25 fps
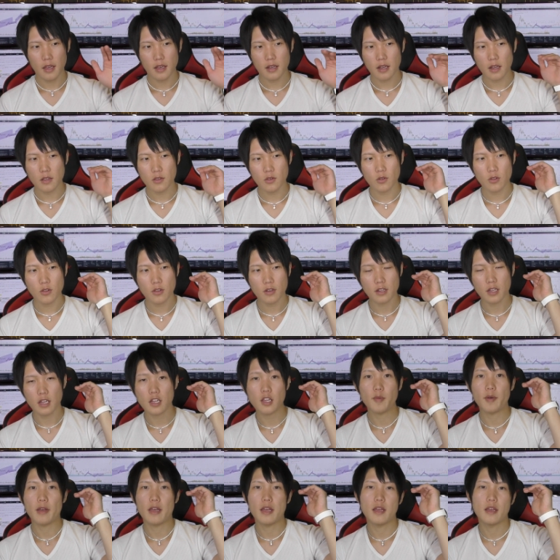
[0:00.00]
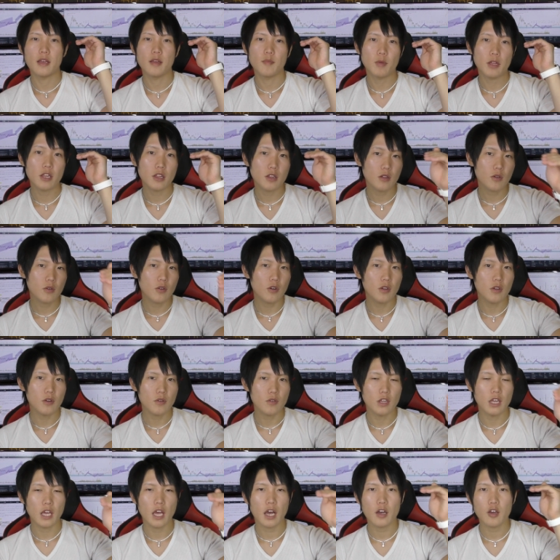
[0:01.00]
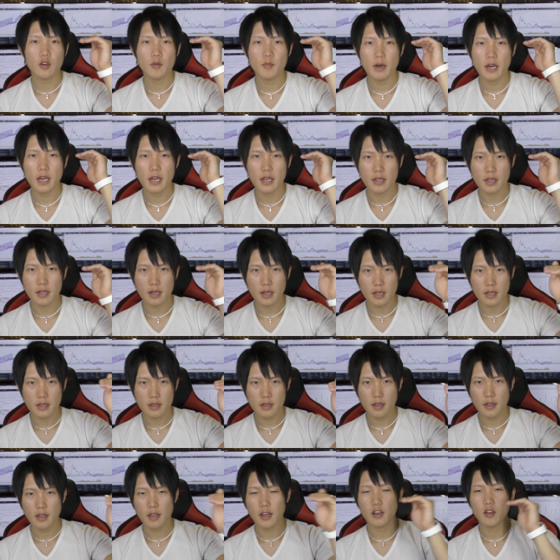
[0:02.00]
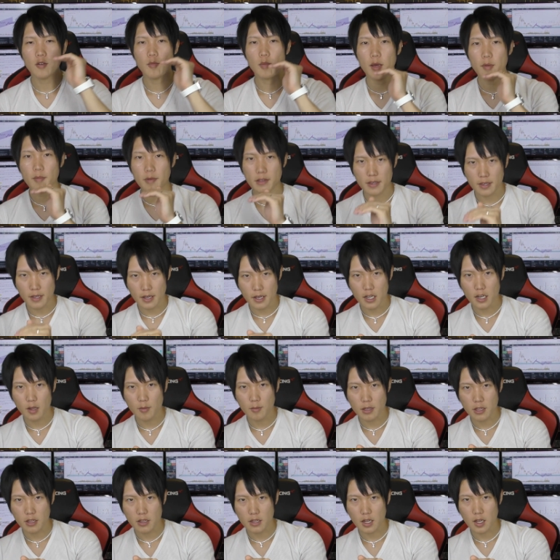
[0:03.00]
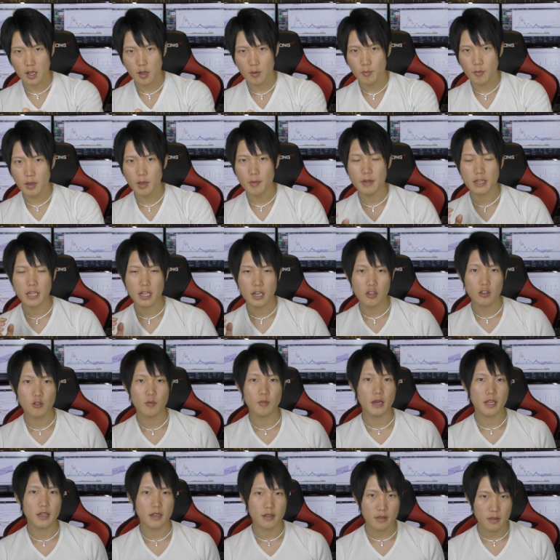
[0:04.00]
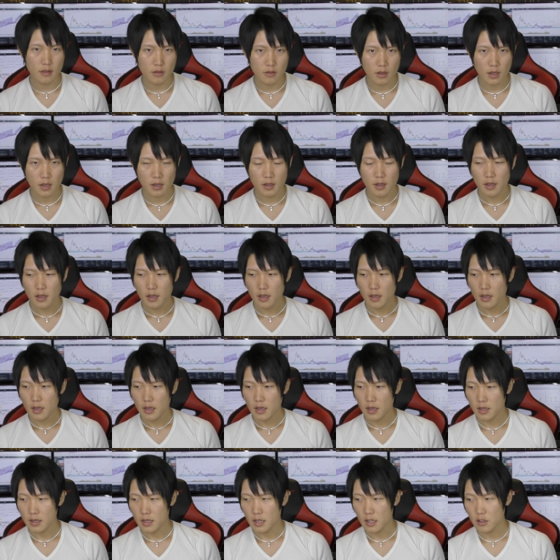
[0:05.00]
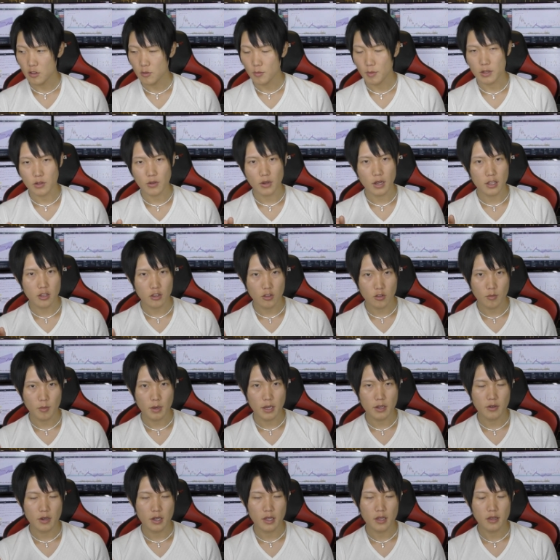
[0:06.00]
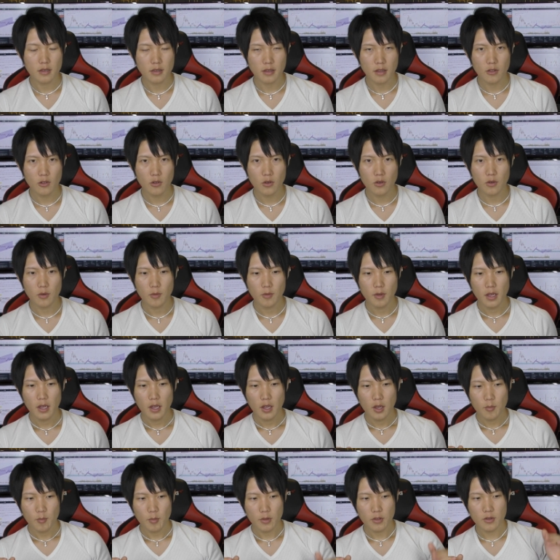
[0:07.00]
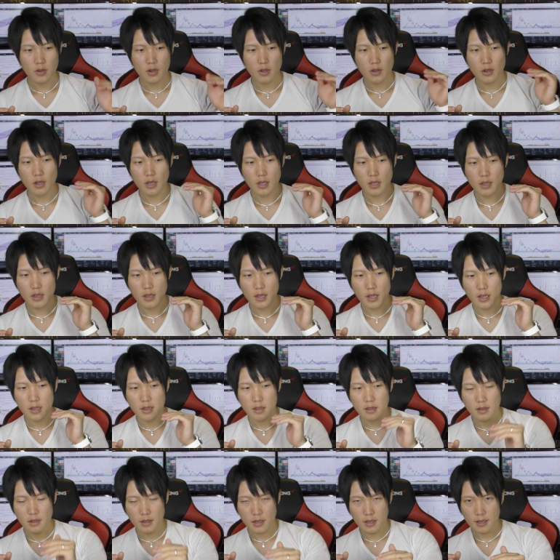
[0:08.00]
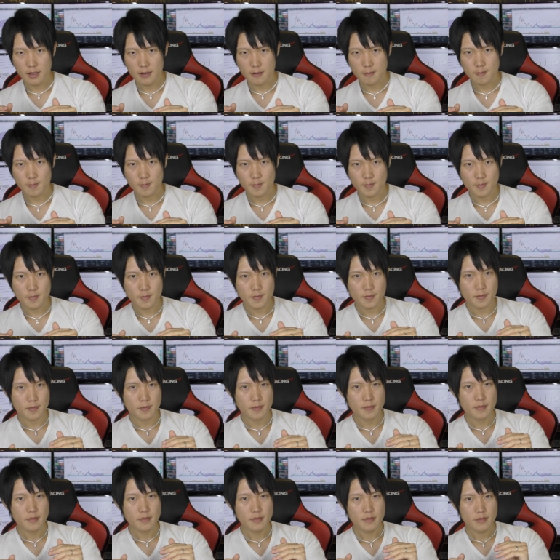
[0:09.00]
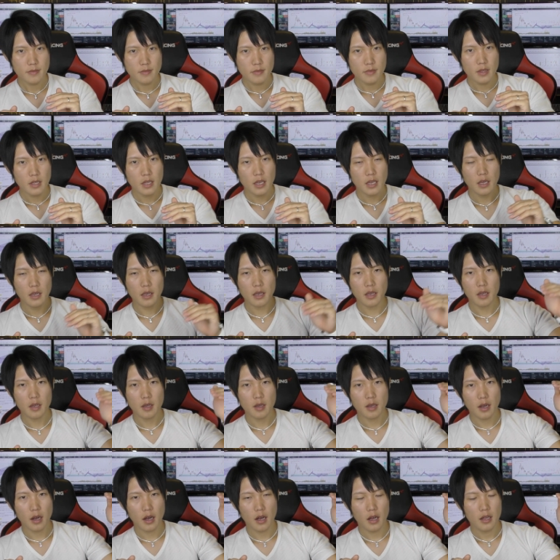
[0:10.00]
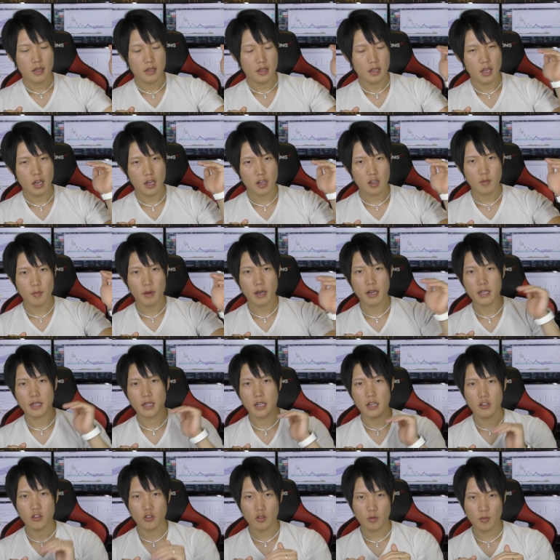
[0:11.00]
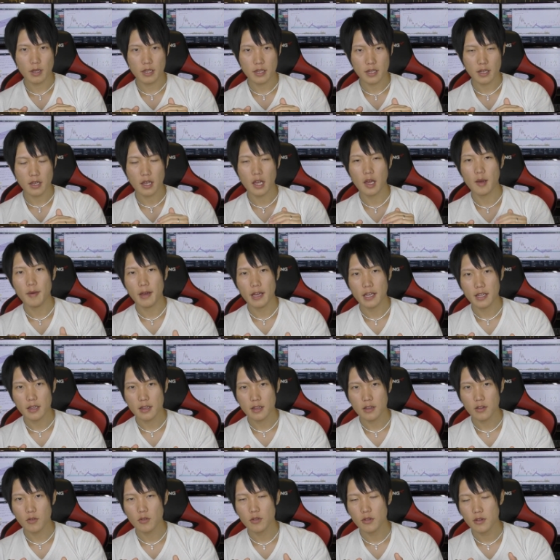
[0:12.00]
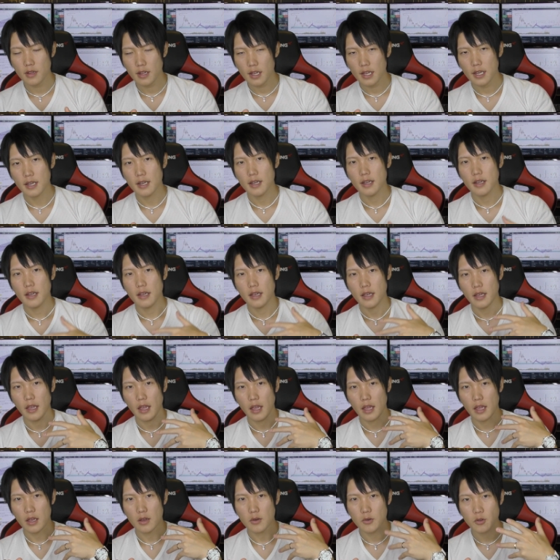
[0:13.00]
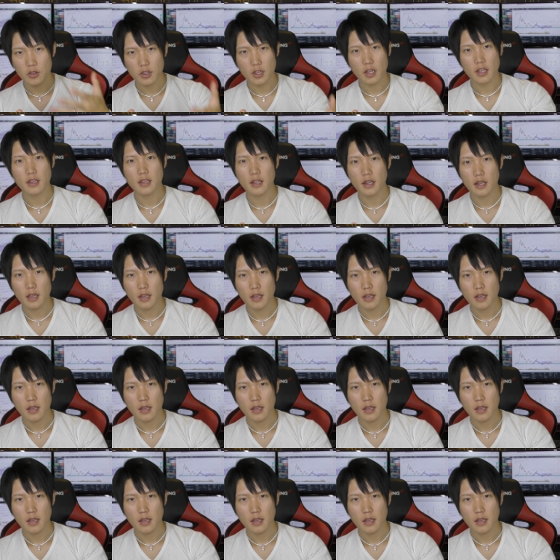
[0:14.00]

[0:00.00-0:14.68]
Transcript: 仮想通貨、例えばビットコインを200万円で買って100万円まで下がりました、今70万円ですけどね、70万とか80万円ぐらいですけど、それぐらいになって200万が70万だやばいって言って、売っちゃったり、